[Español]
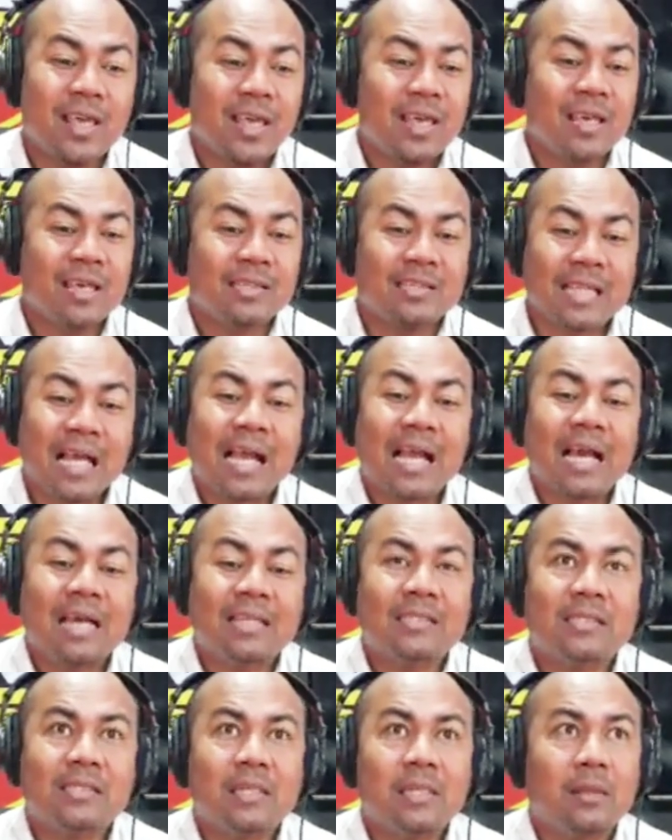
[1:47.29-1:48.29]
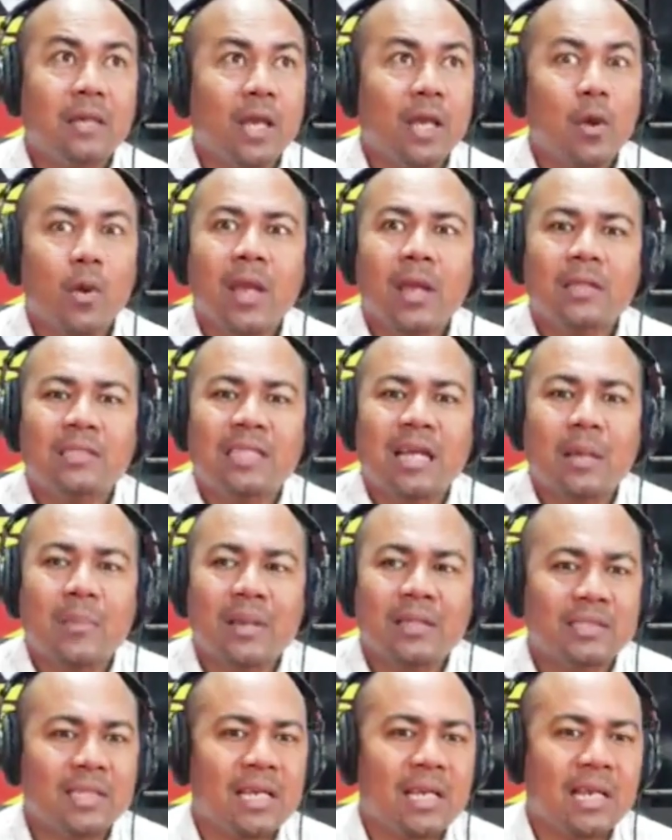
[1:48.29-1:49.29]
está casi, creo que está
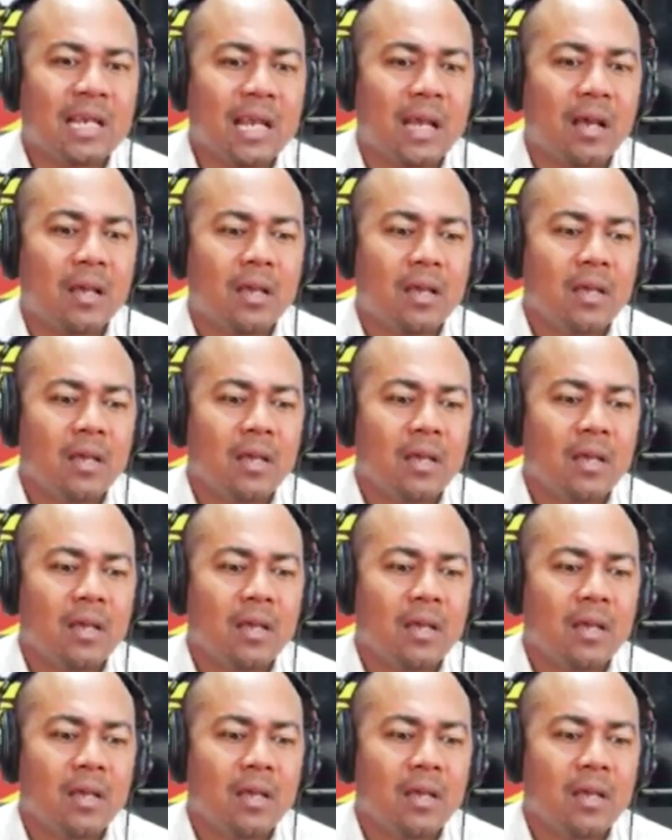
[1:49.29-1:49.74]
más cerca